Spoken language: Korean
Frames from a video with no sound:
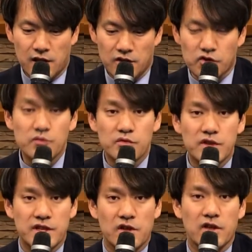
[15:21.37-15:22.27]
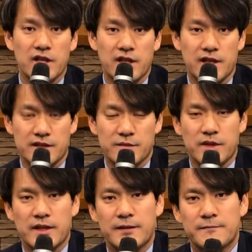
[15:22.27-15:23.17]
충분히
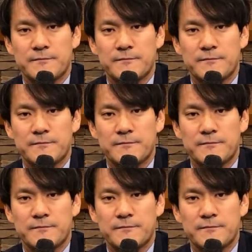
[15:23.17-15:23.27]
정리했습니다.